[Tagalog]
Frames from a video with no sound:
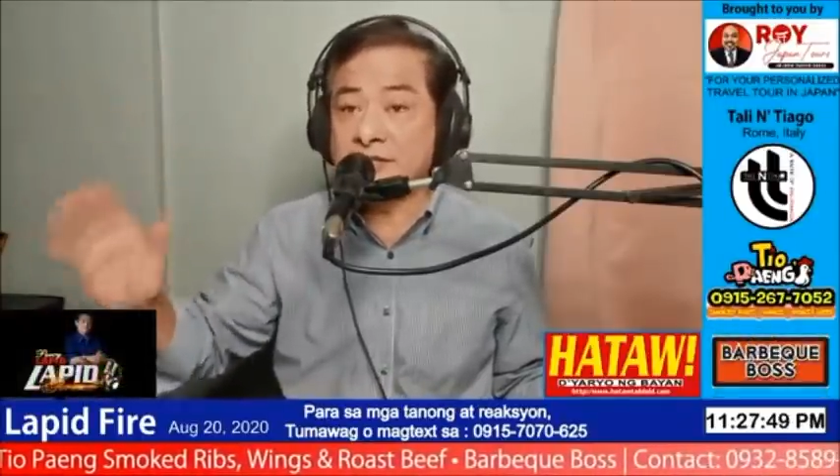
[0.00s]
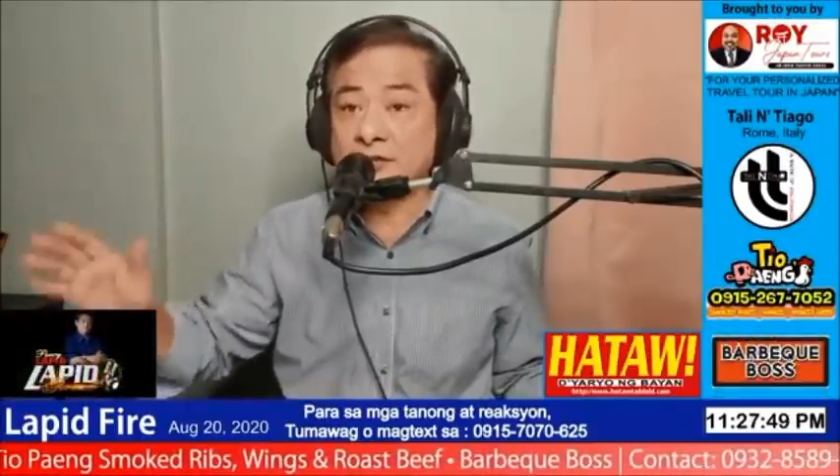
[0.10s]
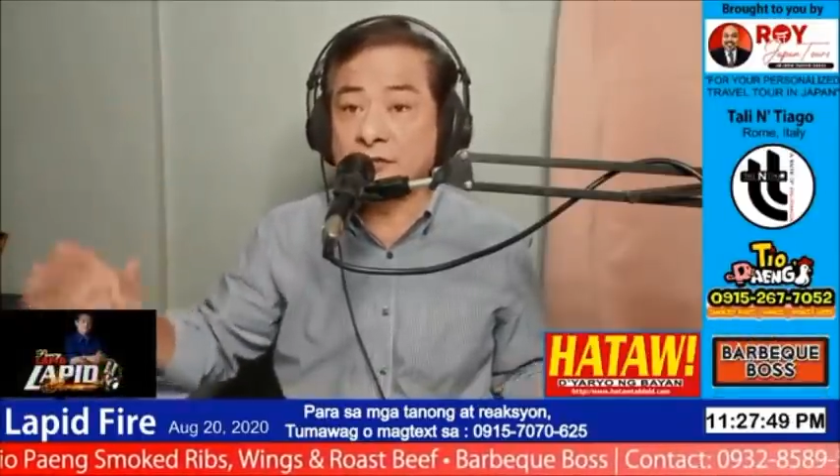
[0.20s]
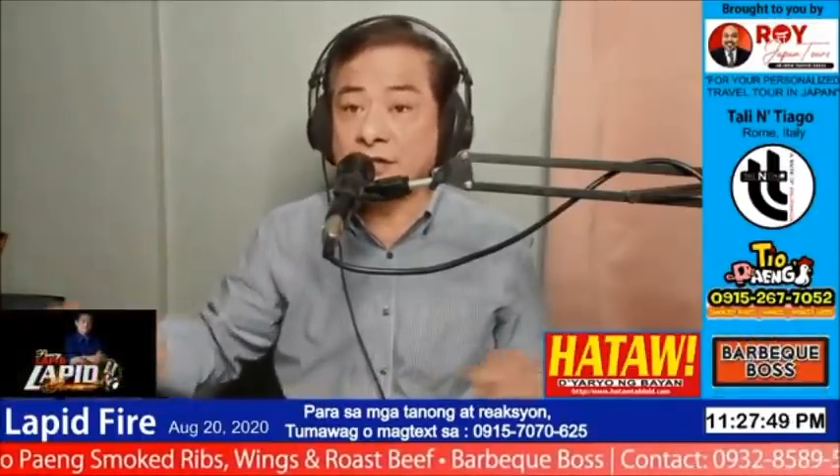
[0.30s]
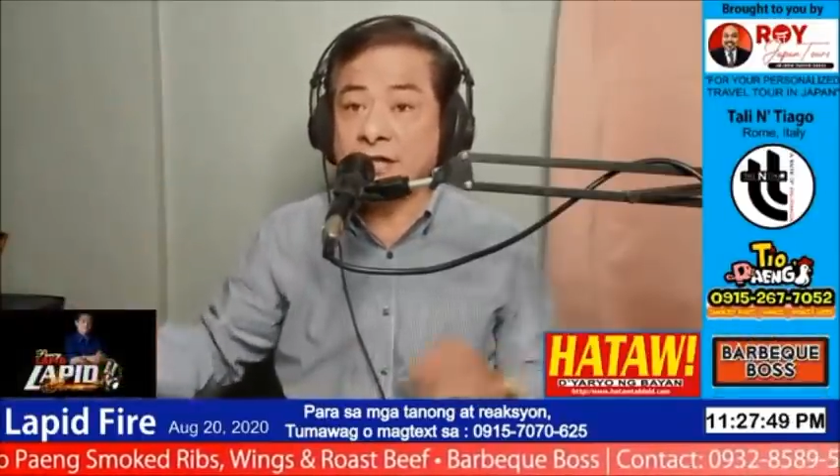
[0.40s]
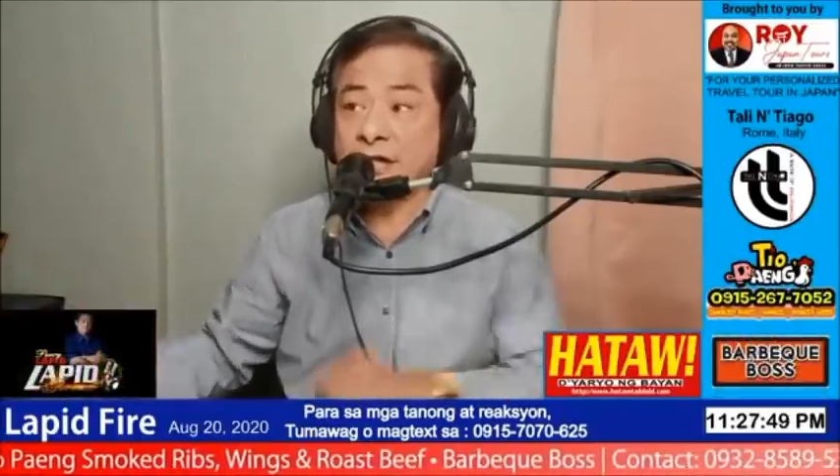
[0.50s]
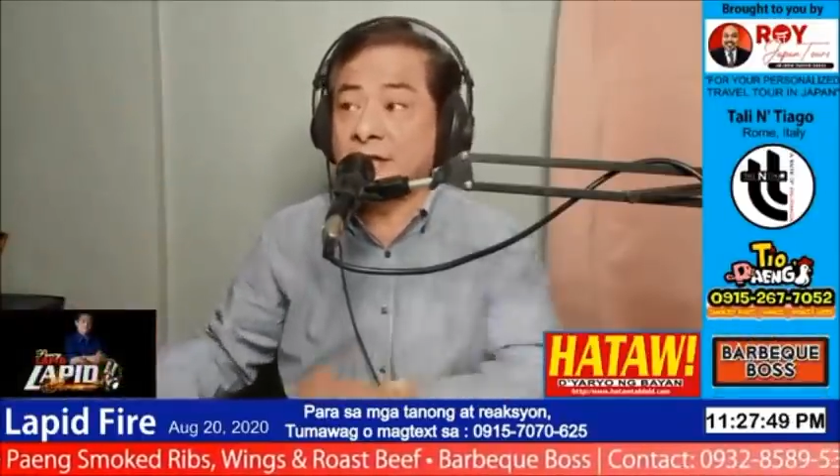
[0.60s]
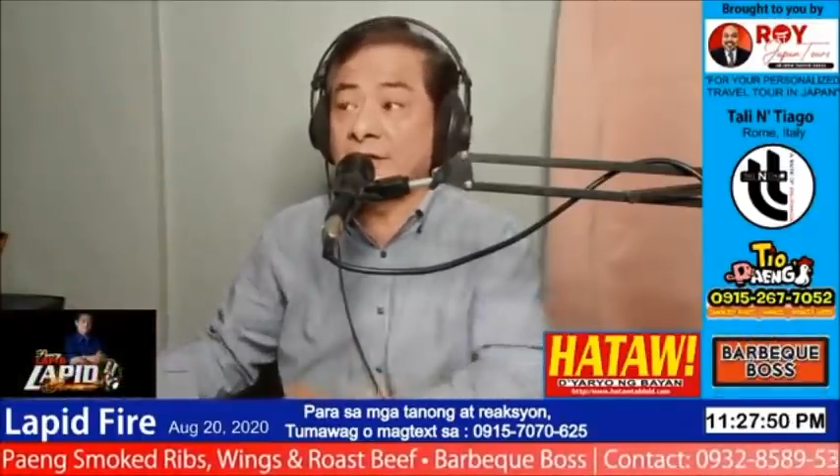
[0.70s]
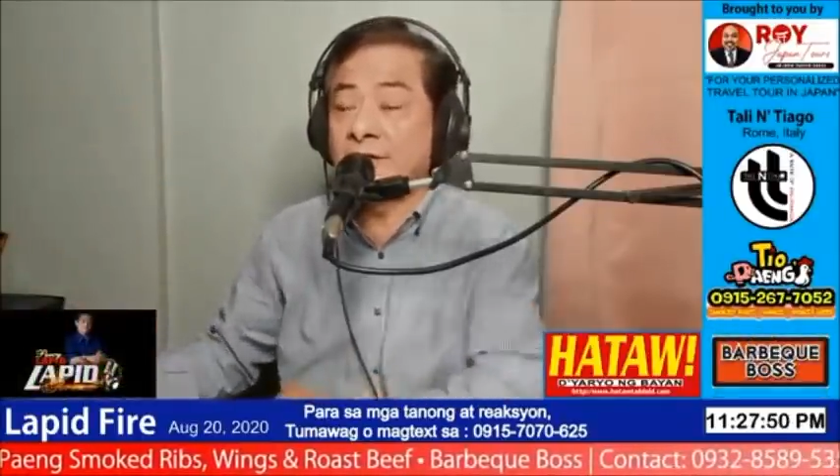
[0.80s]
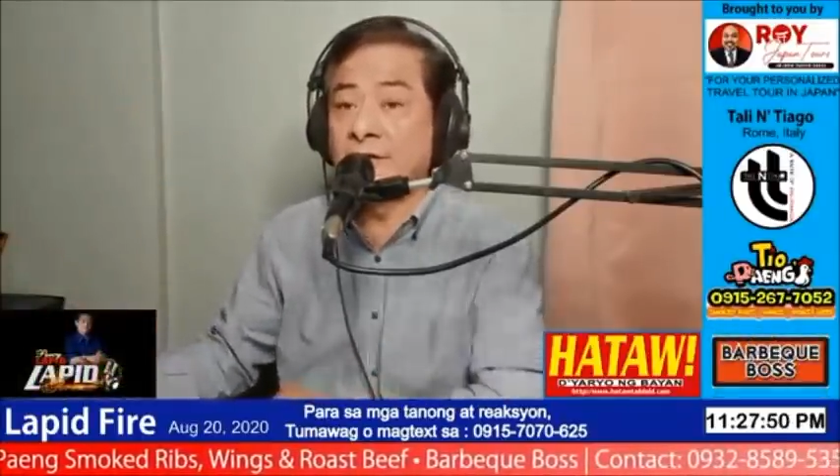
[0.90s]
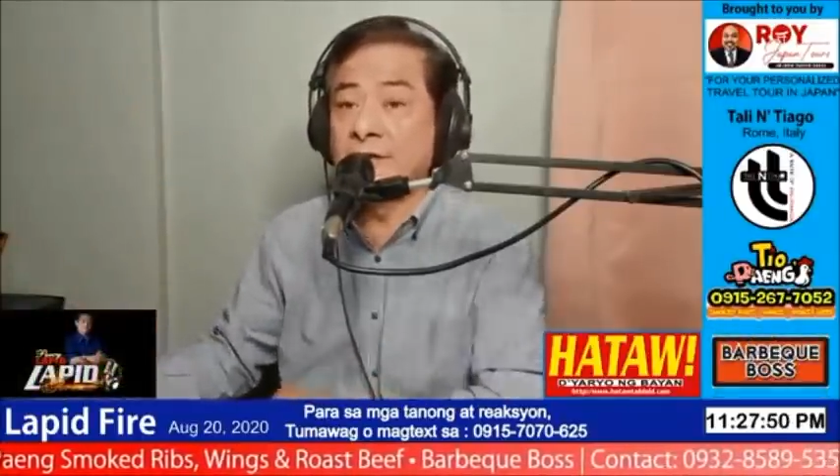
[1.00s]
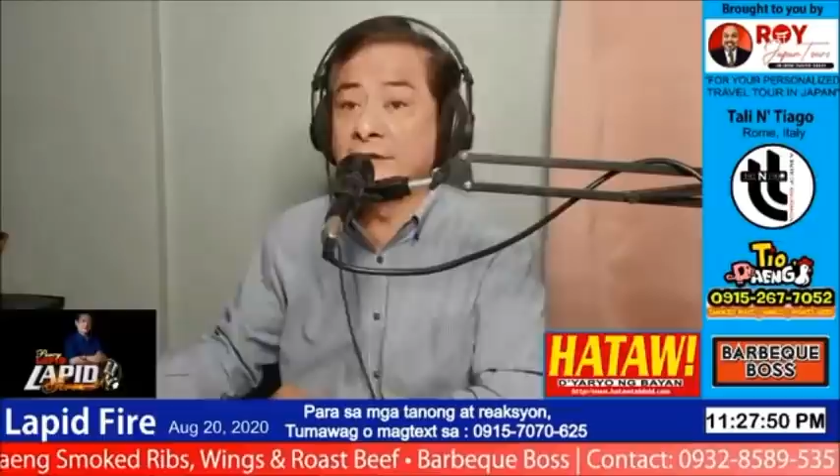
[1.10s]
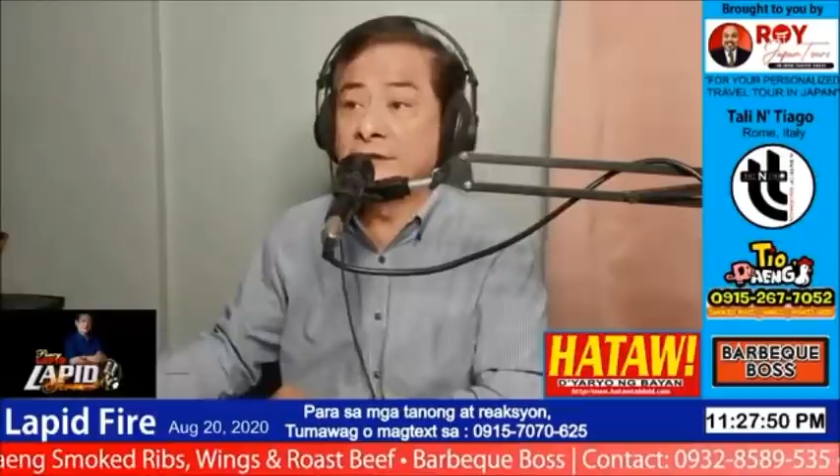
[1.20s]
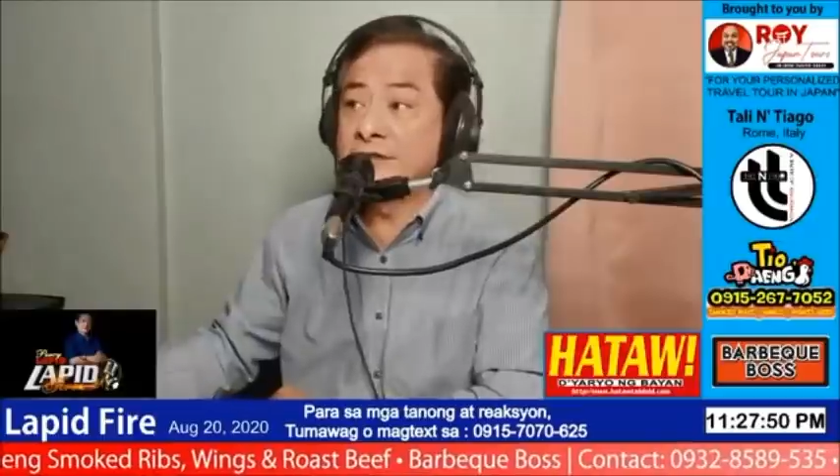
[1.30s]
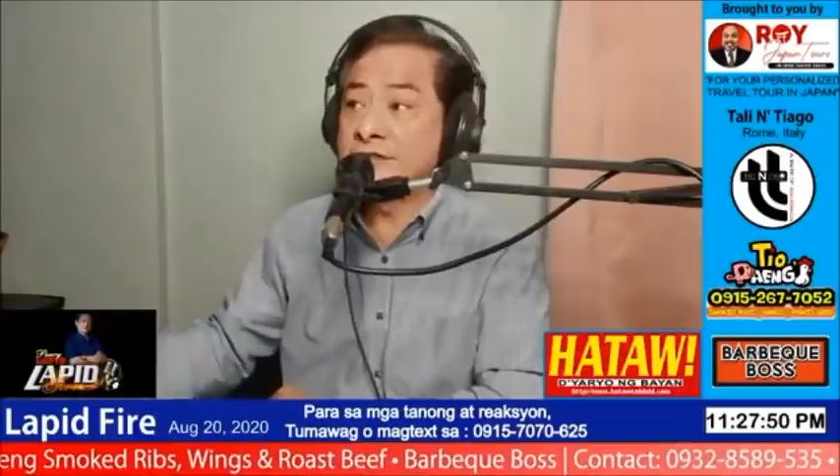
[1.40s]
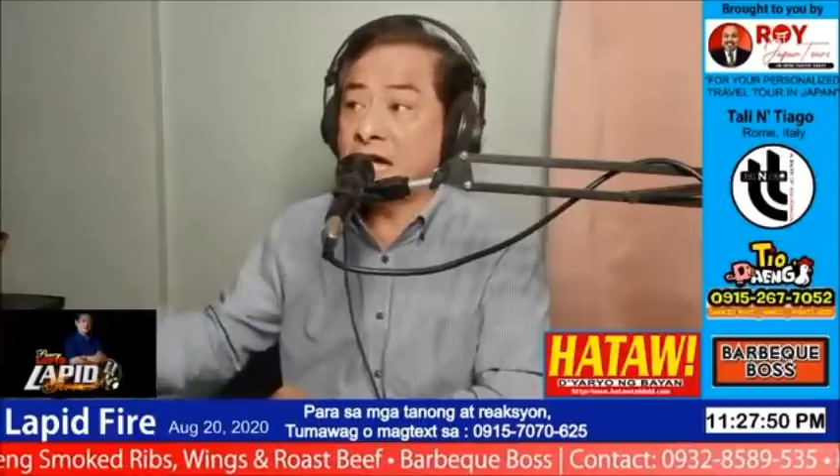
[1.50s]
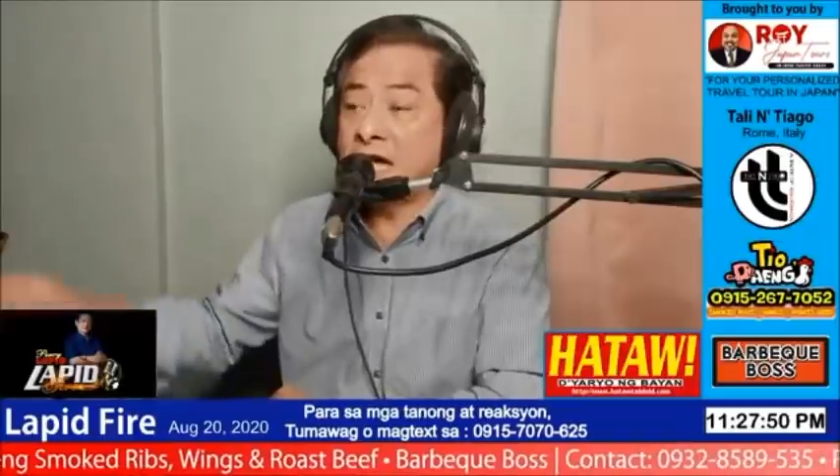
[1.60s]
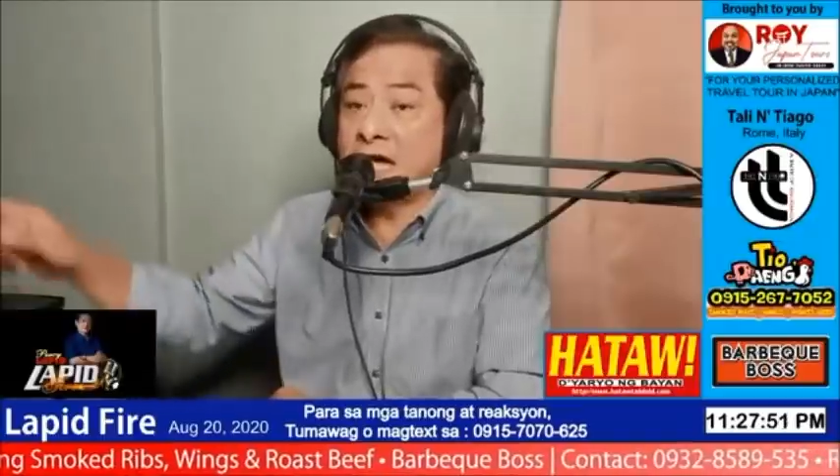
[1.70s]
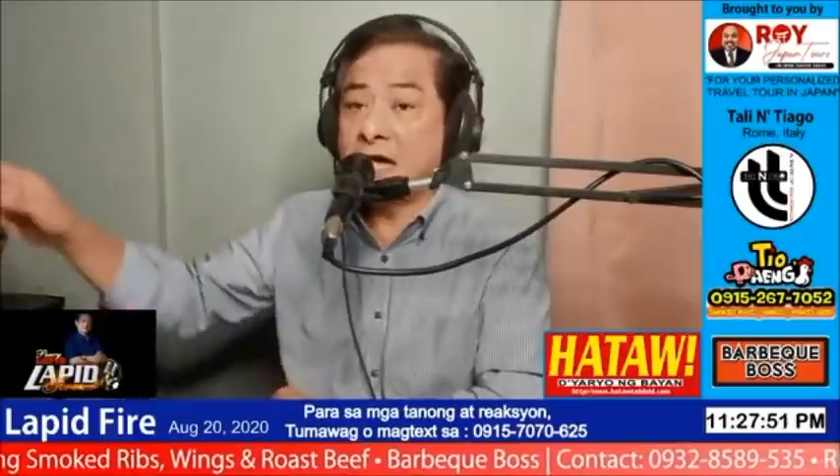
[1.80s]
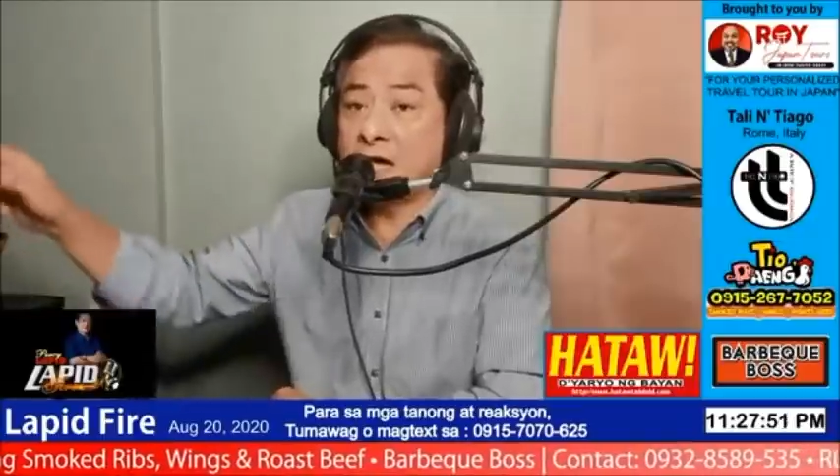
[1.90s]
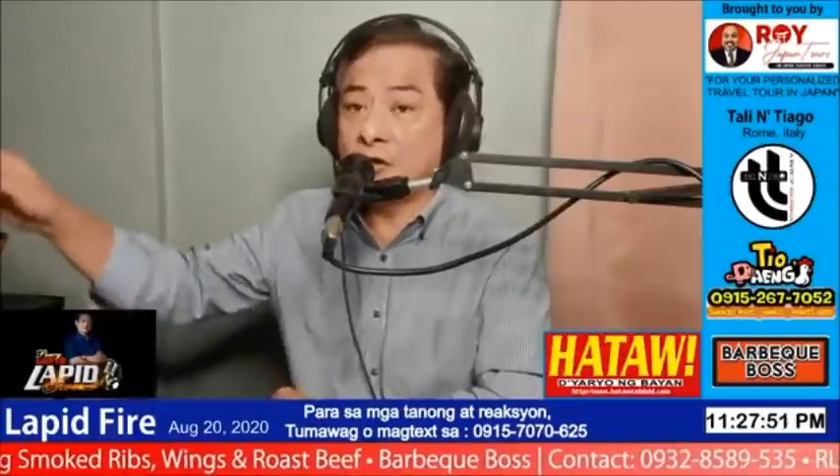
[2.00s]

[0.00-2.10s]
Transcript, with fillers: Cory Aquino sa